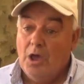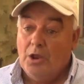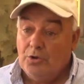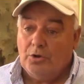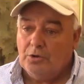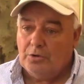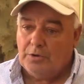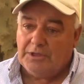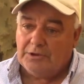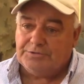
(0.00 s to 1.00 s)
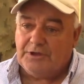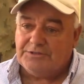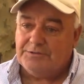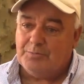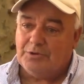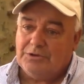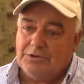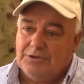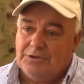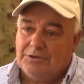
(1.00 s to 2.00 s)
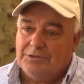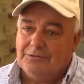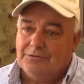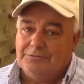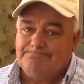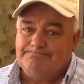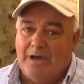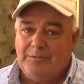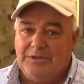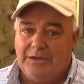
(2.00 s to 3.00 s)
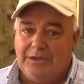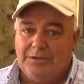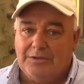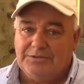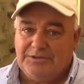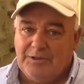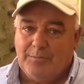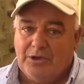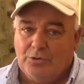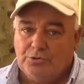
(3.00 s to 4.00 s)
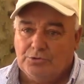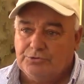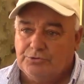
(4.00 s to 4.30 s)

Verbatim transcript: No, no, no hay que anotarse porque, digo, habría que, sería más engorroso.